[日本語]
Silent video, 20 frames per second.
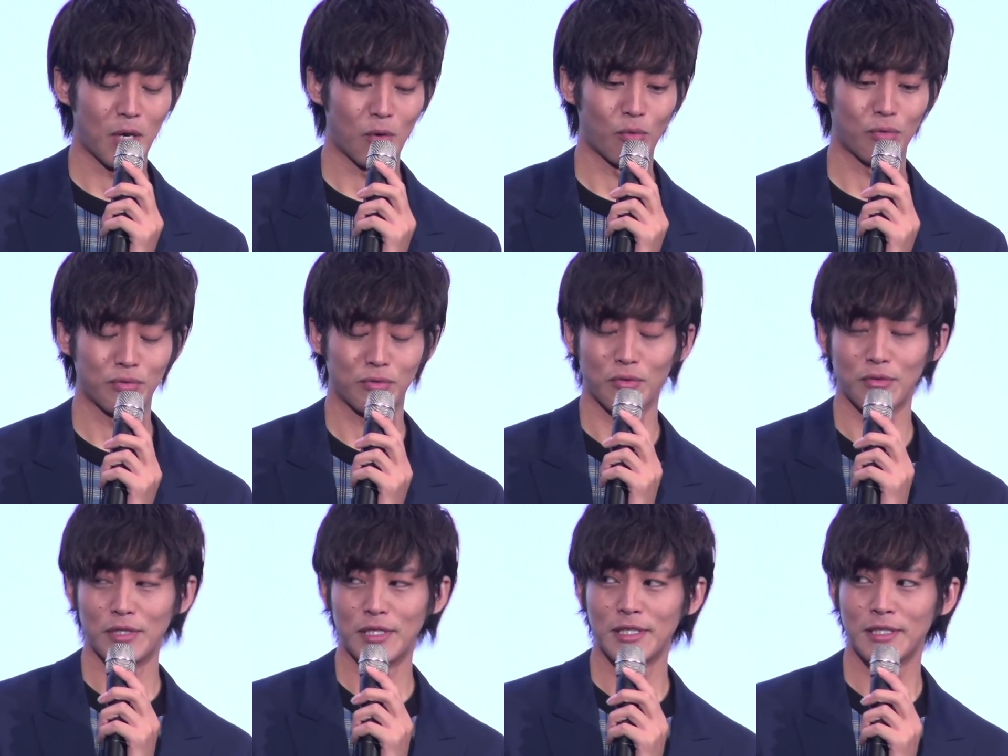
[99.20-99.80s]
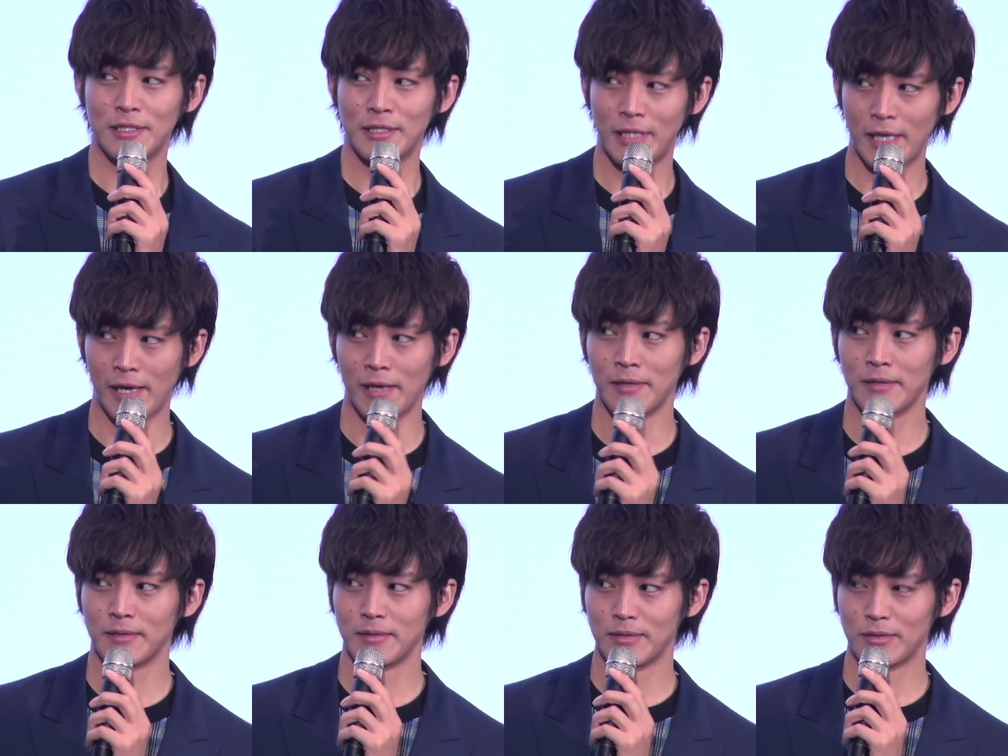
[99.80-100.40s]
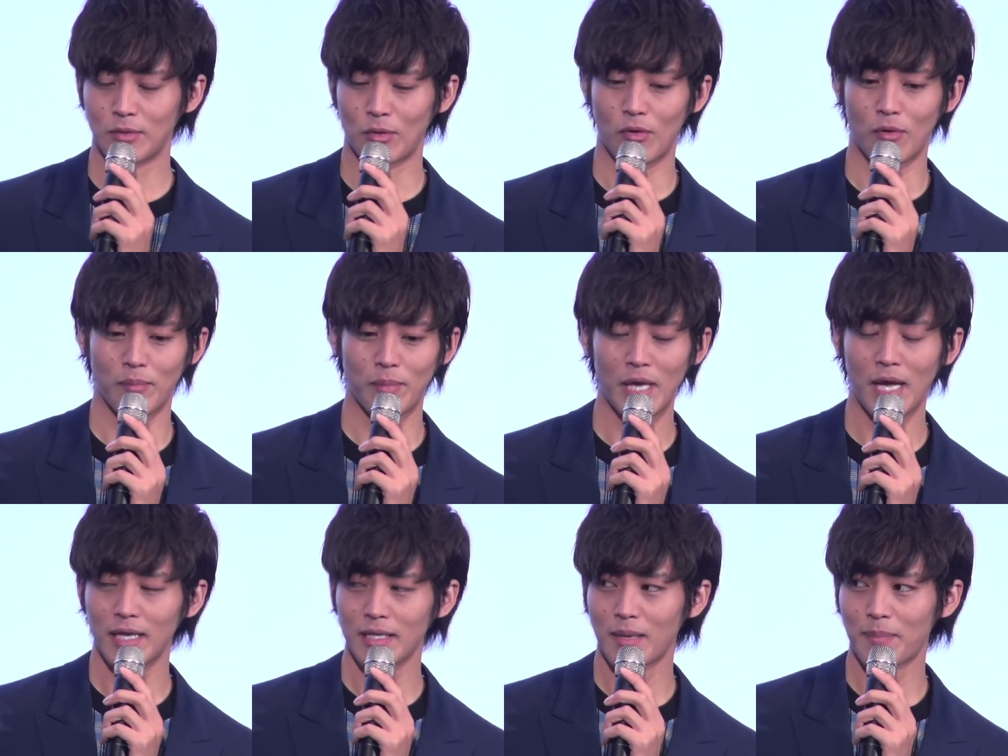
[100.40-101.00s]
まあ、ロフトに行ってその
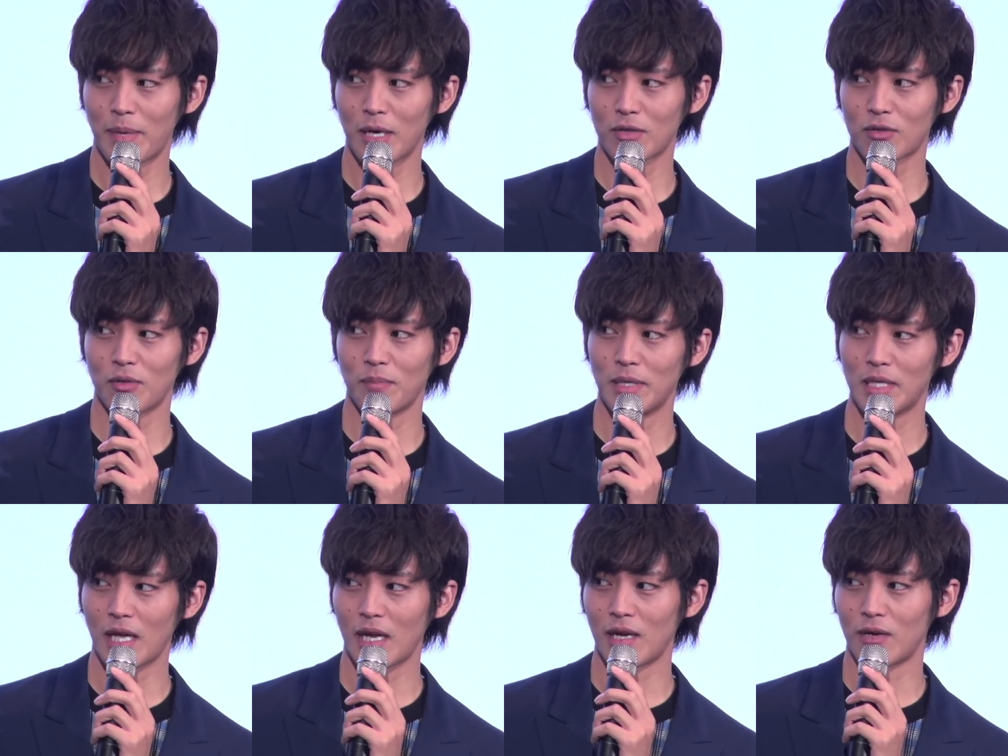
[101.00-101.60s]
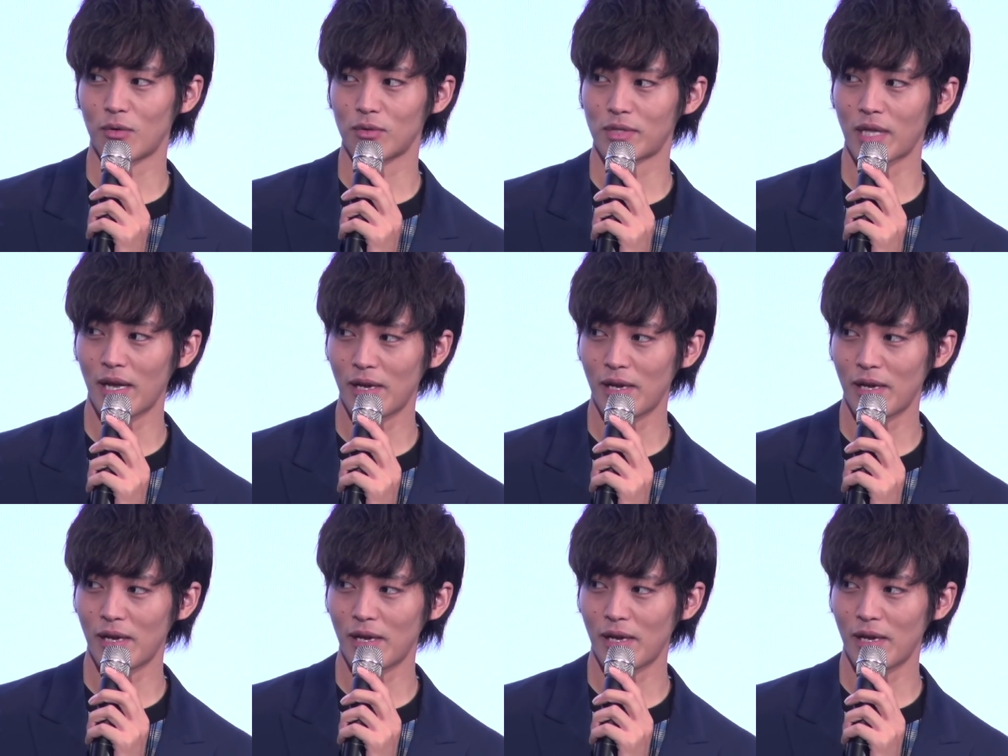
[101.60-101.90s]
美肌パックみたいなのを